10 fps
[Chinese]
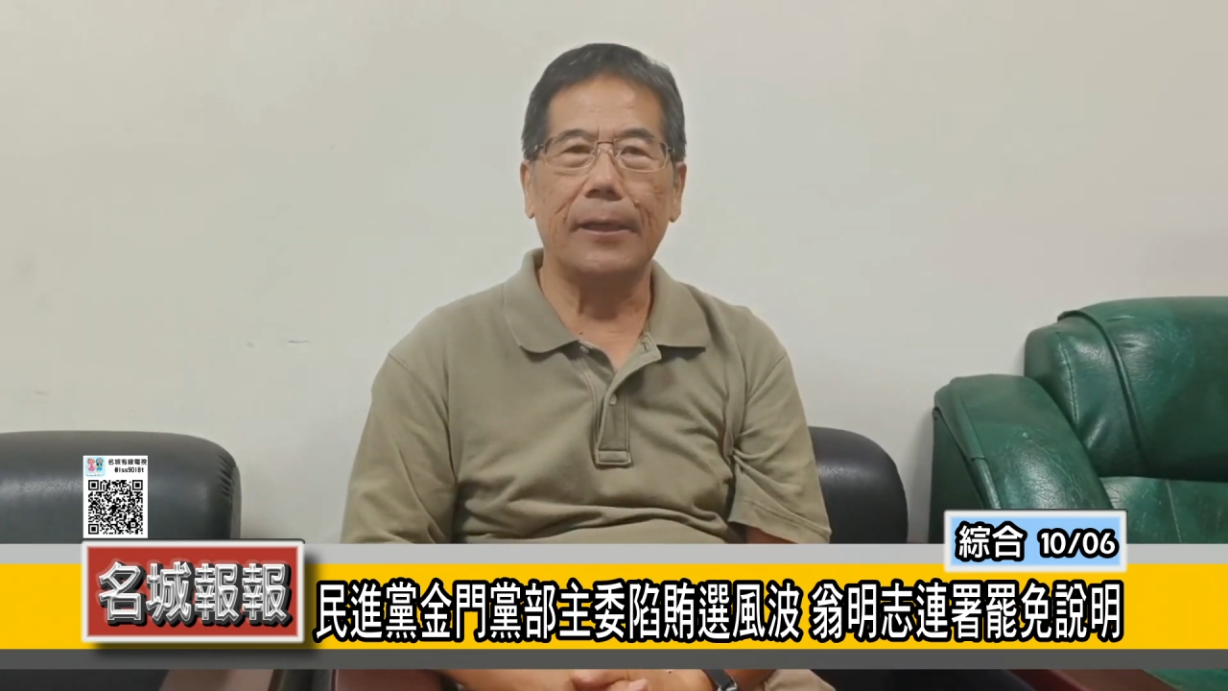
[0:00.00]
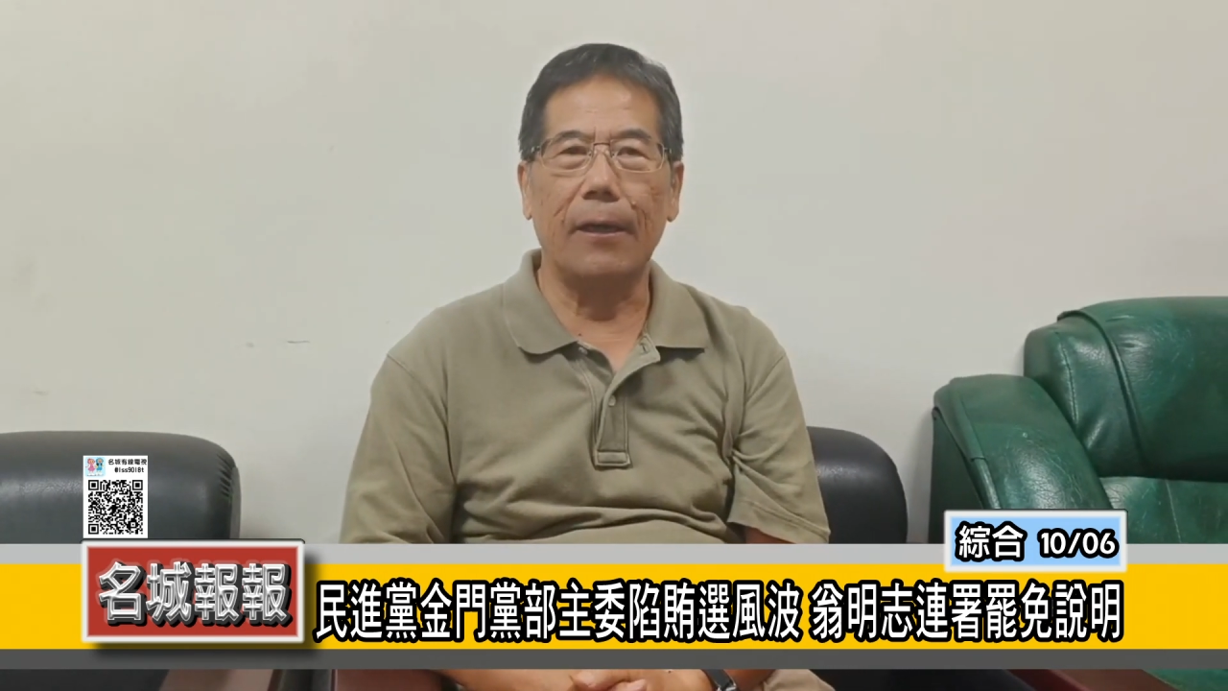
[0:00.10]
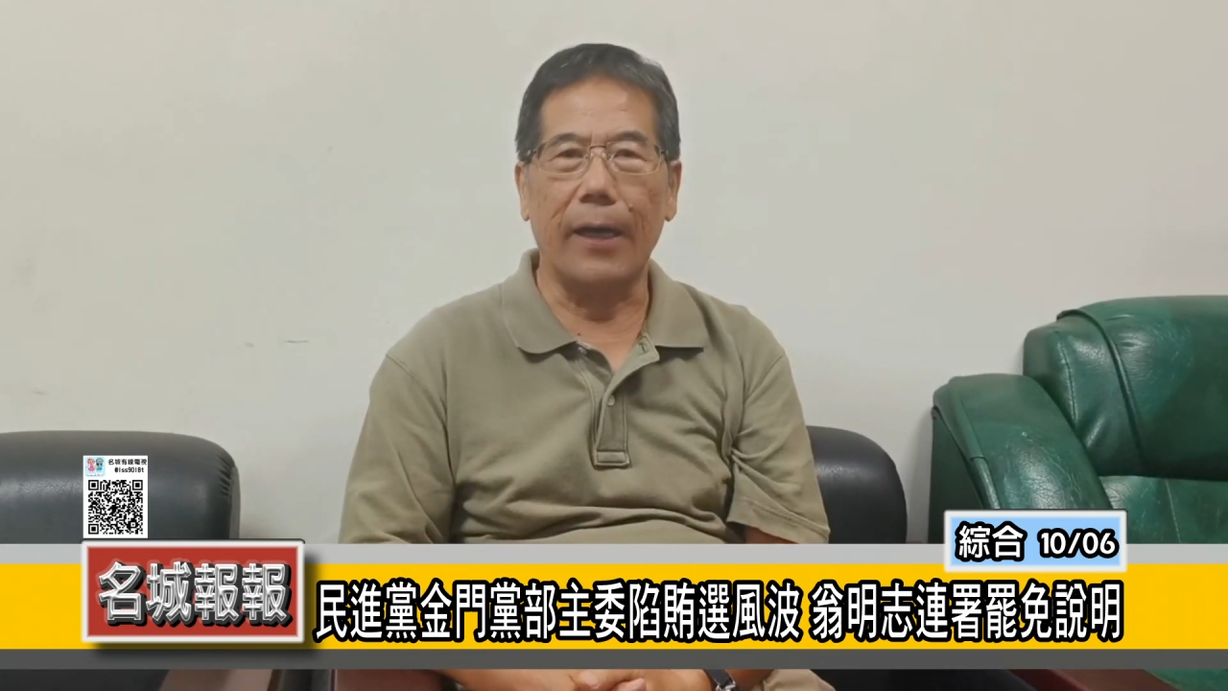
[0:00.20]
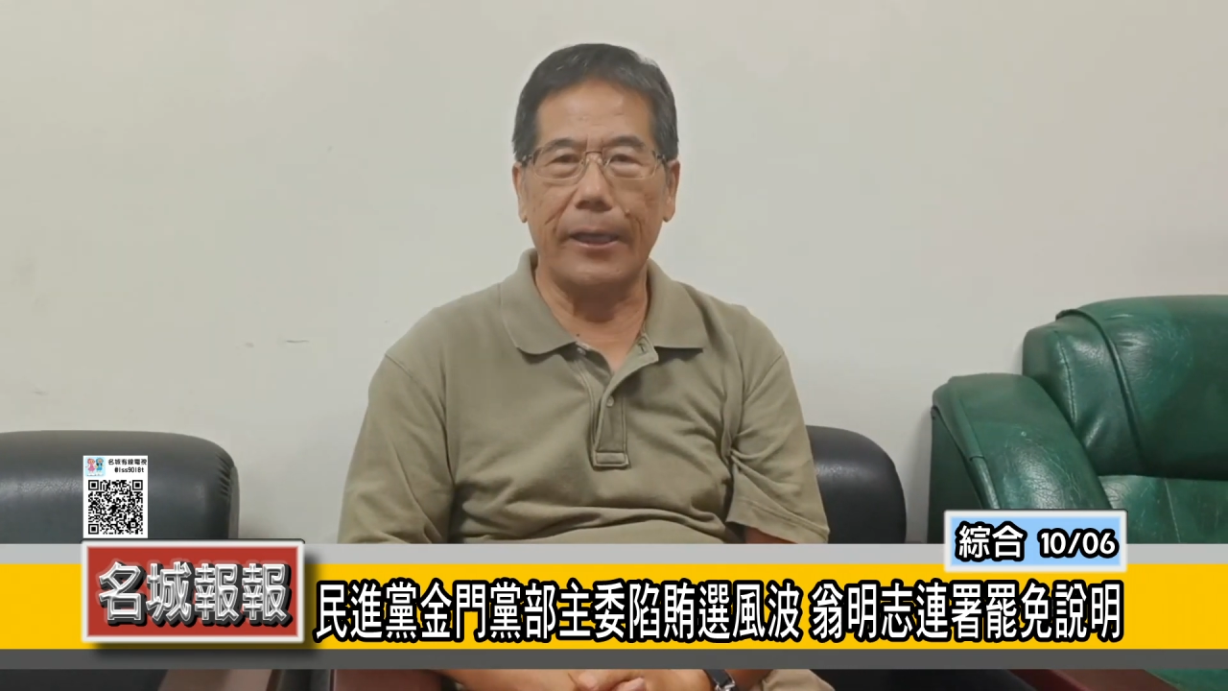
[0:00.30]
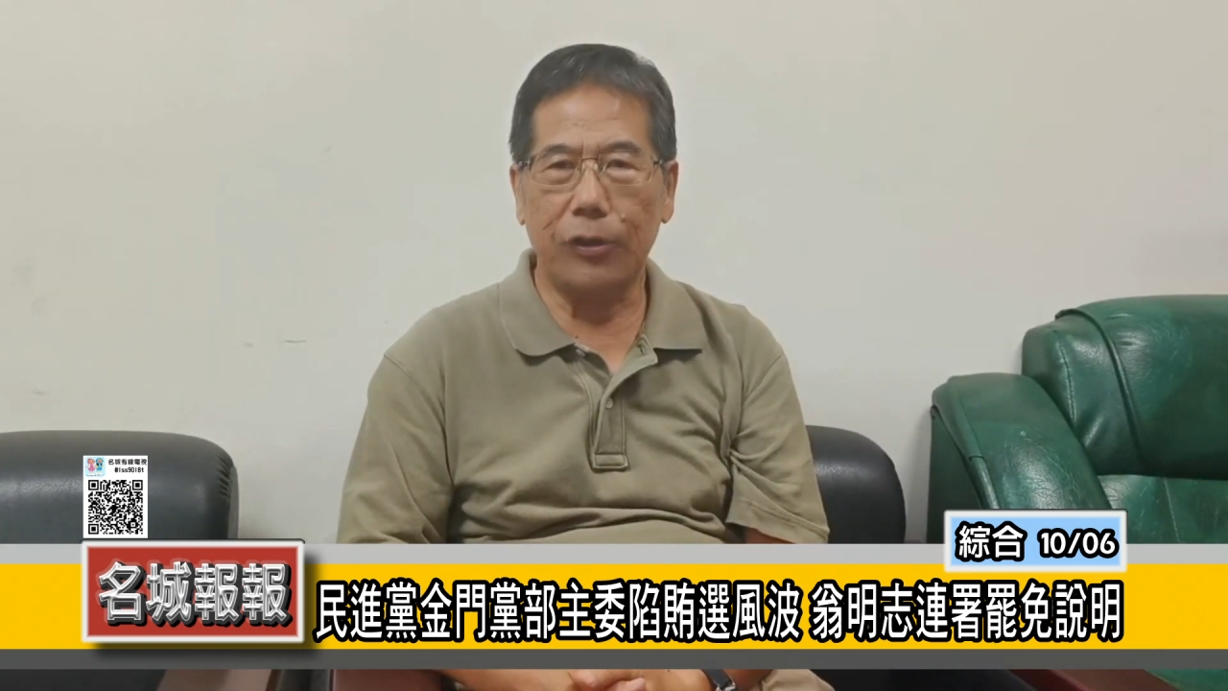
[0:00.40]

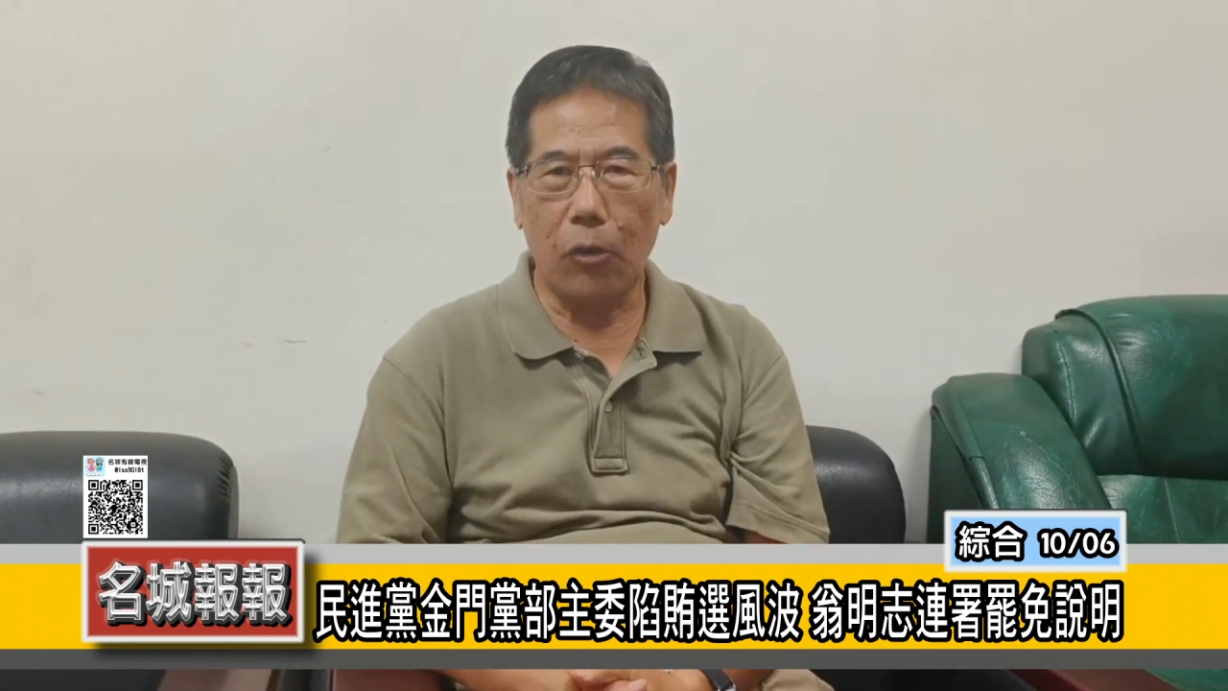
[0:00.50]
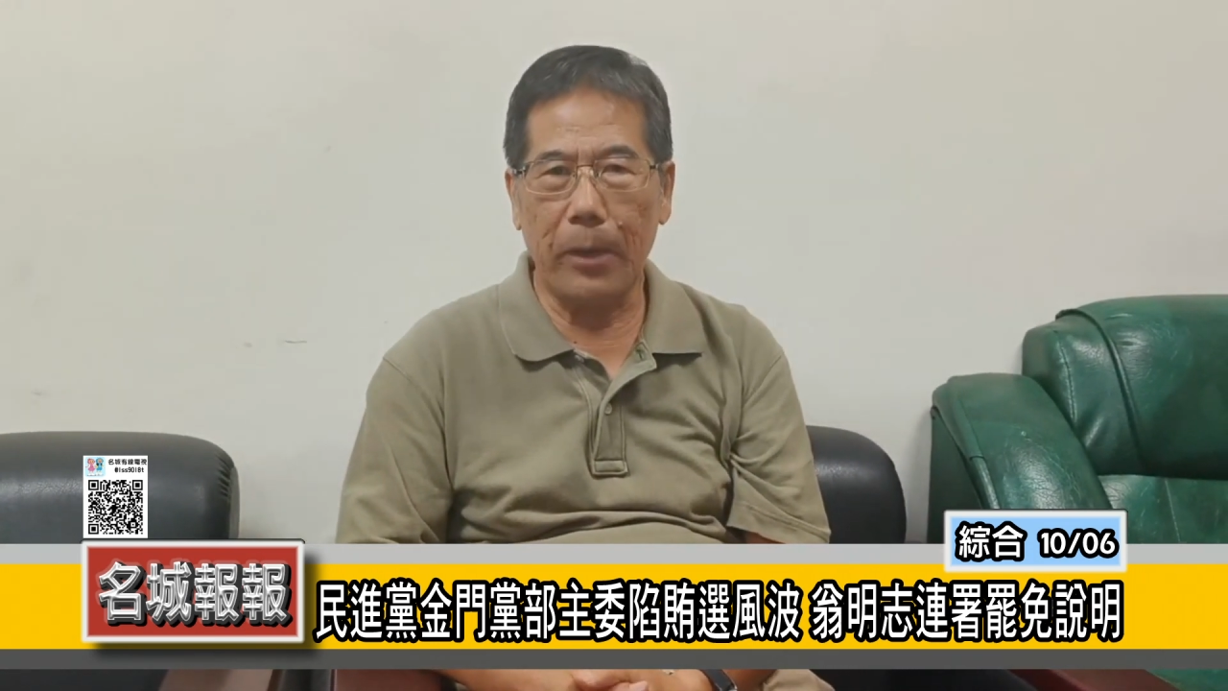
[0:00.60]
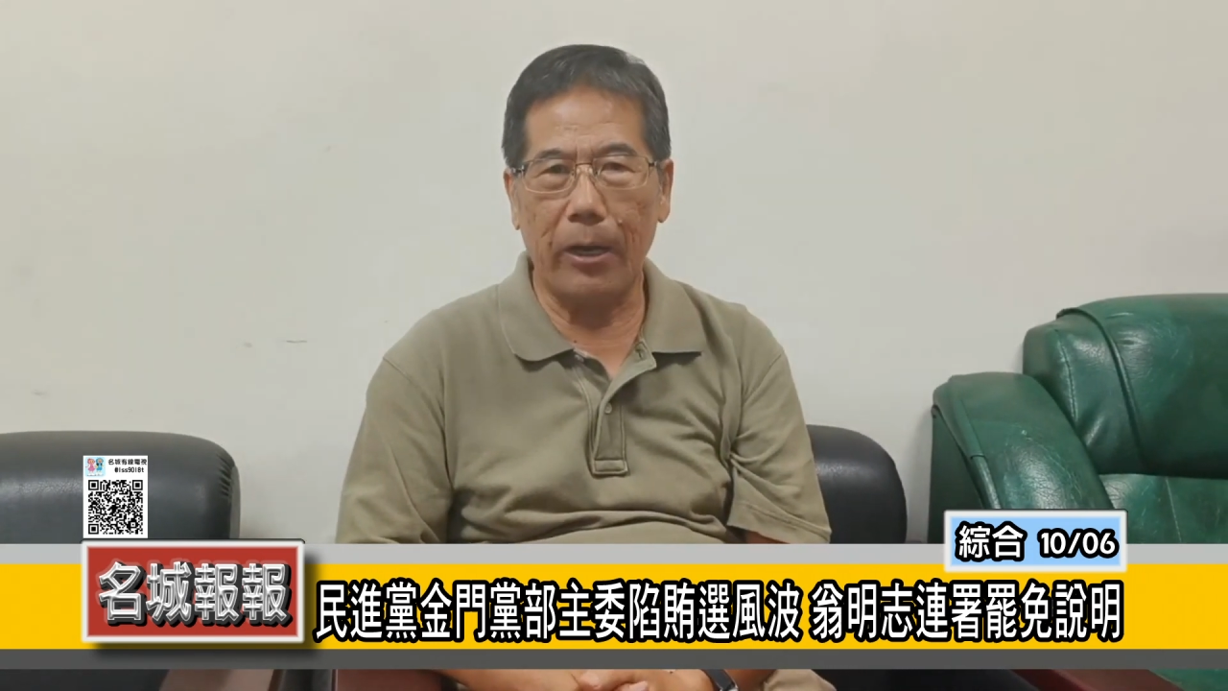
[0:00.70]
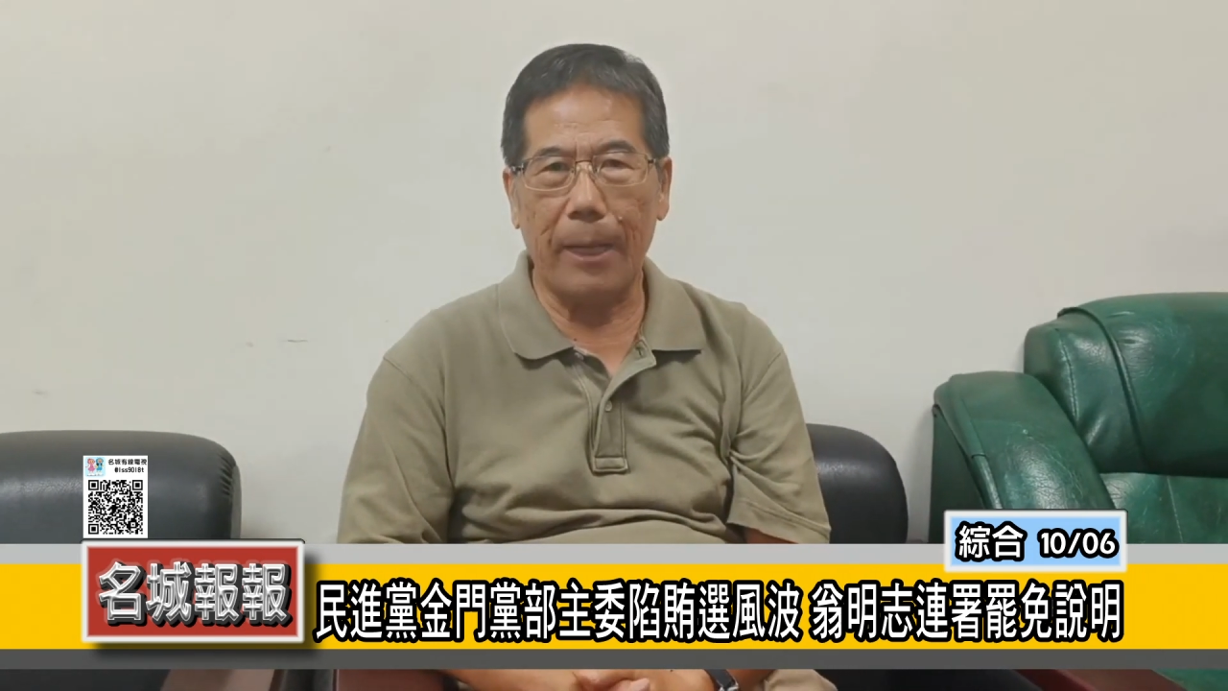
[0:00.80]
啊来投票